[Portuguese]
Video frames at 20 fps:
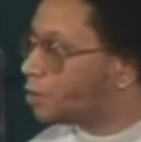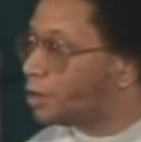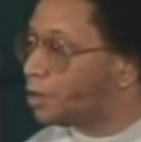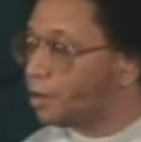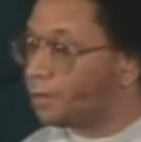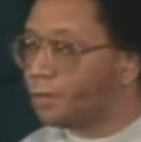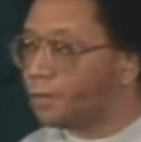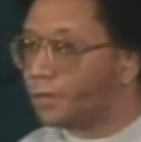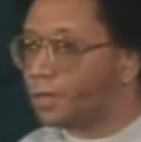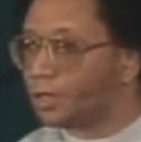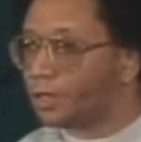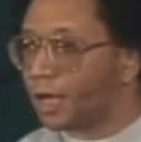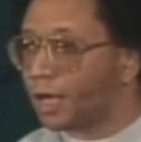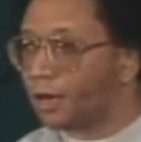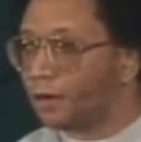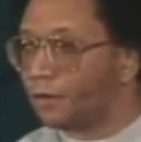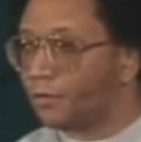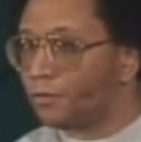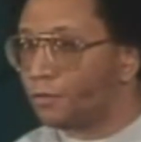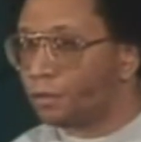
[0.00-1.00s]
e
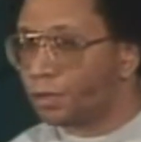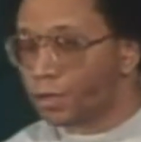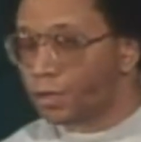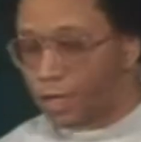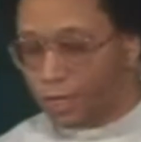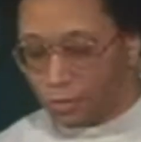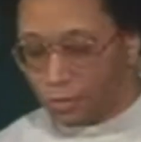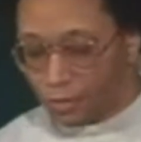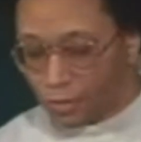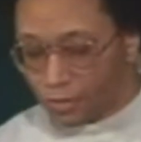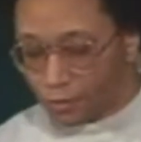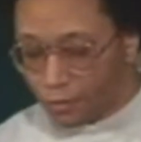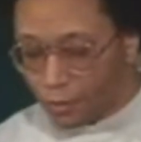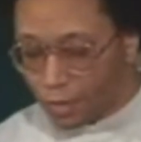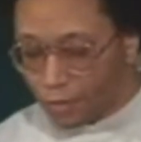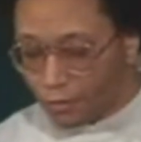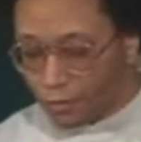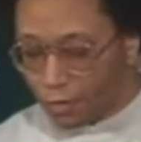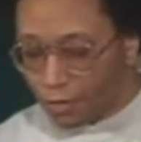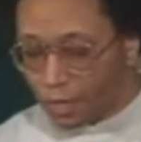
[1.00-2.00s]
liberado sem
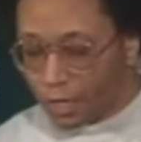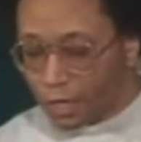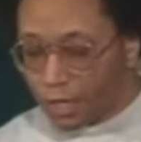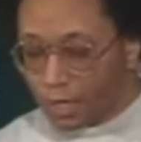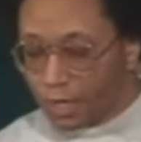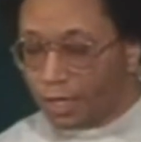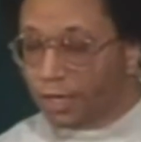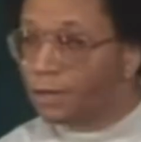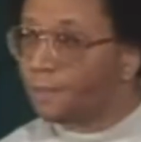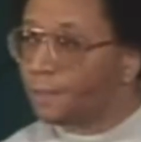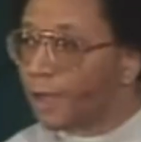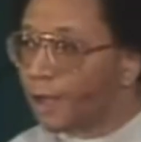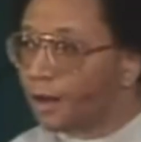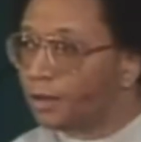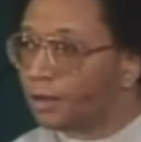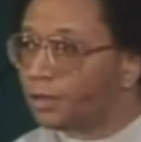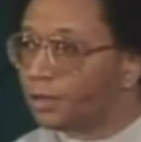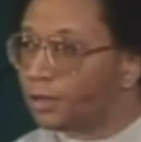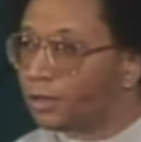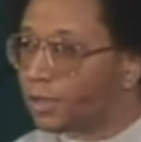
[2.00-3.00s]
prisão ou sem
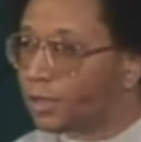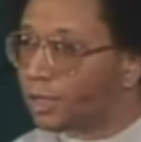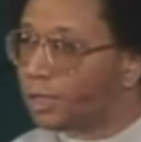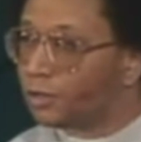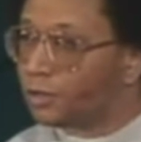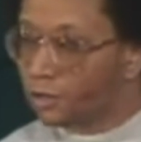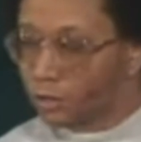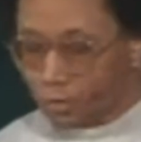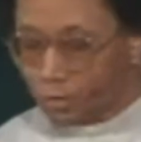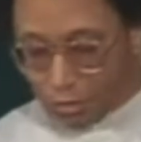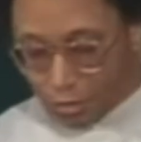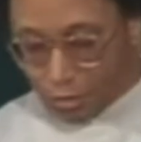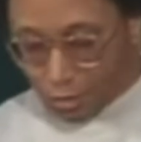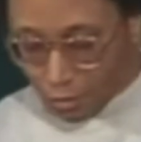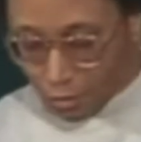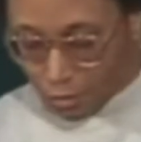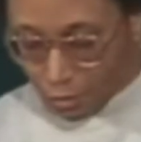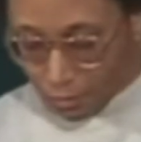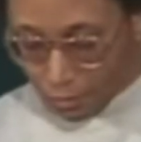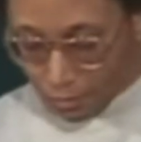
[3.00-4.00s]
acusação,
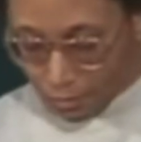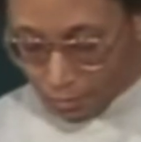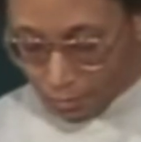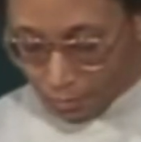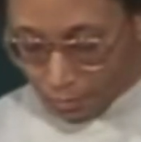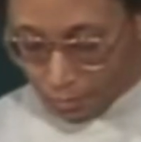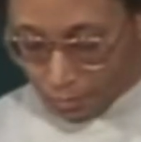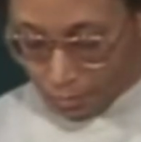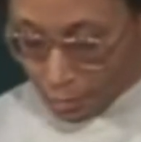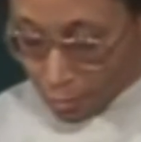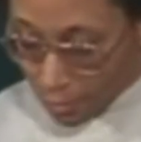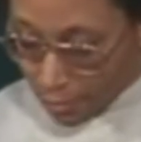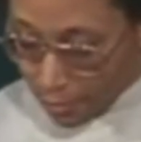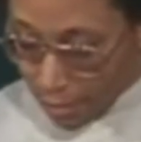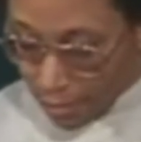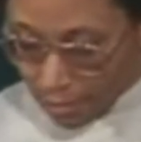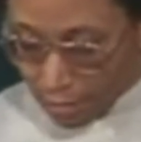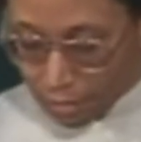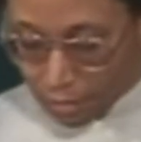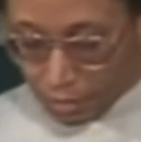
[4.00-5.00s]
mas permaneceu sob
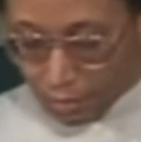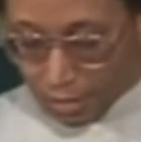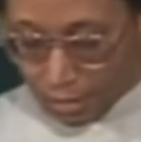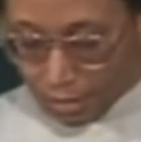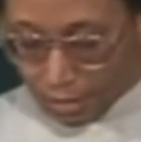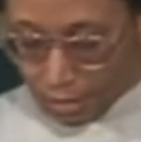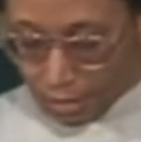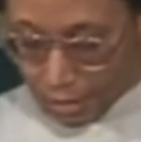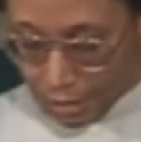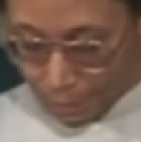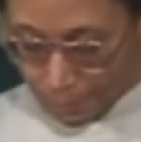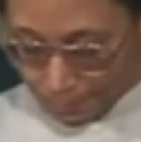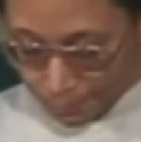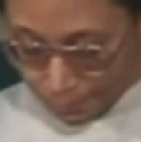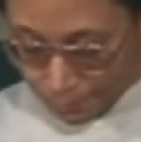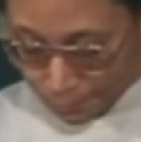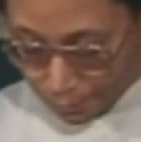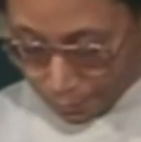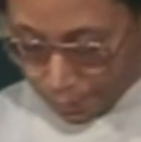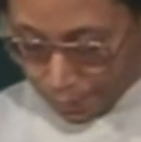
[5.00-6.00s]
a vigilância.
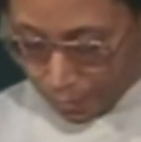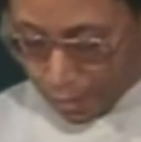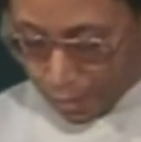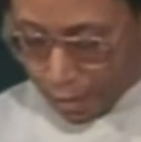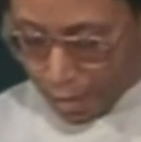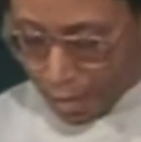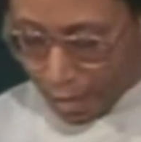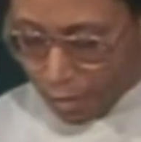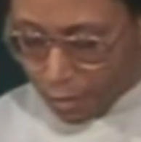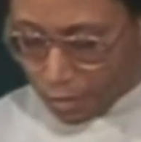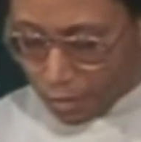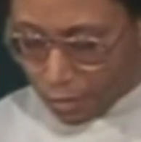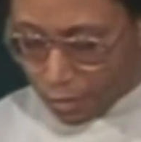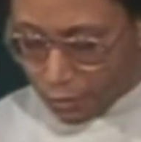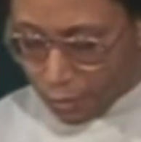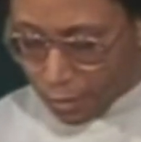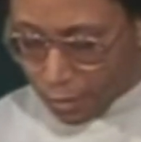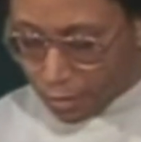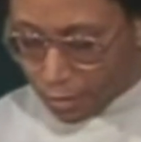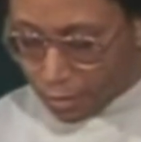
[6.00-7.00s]
Até que a polícia
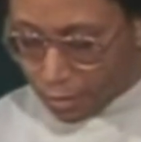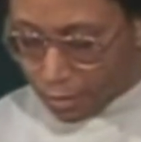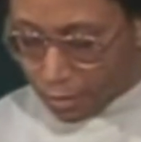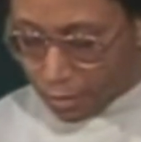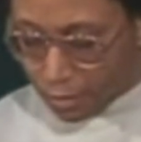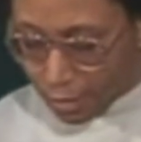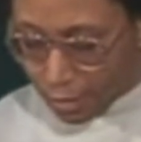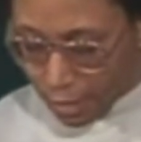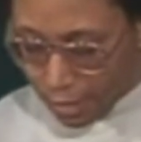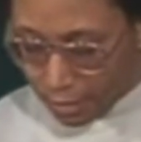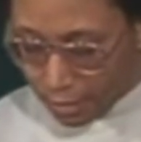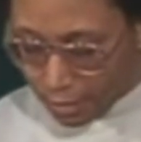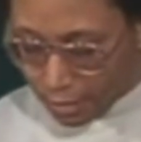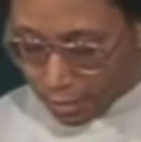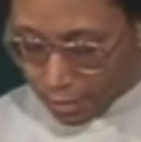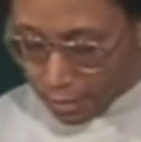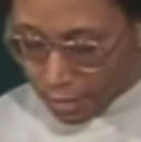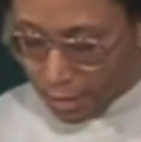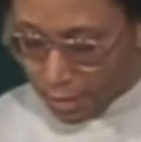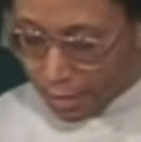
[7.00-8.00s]
finalmente conseguiu
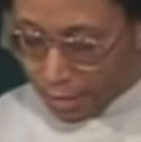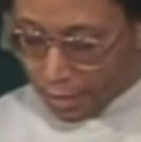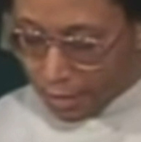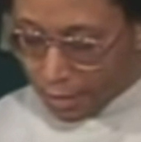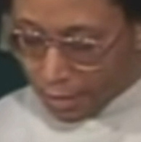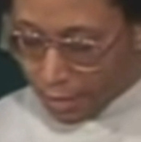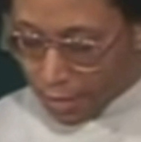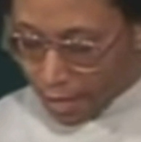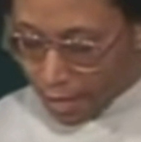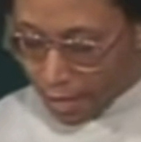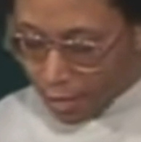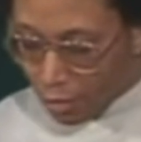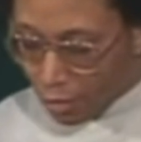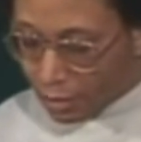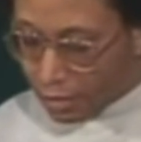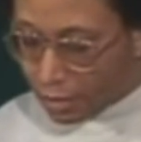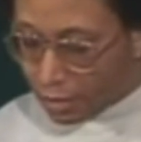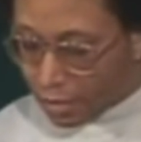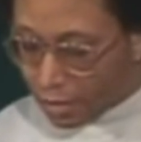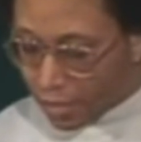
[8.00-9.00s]
provas o
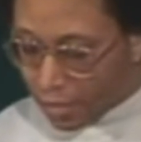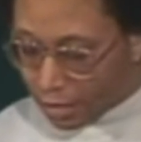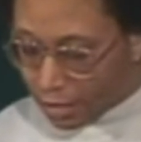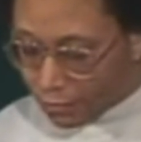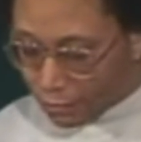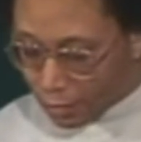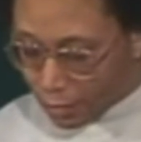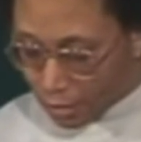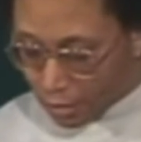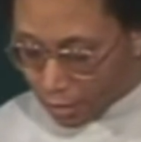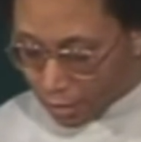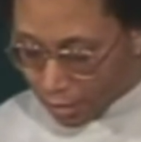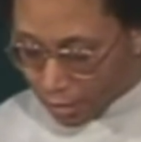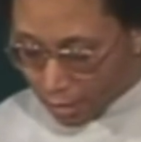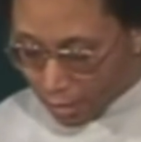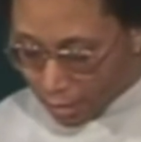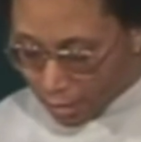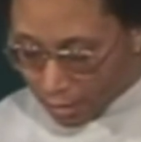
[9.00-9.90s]
suficiente para prendê-lo em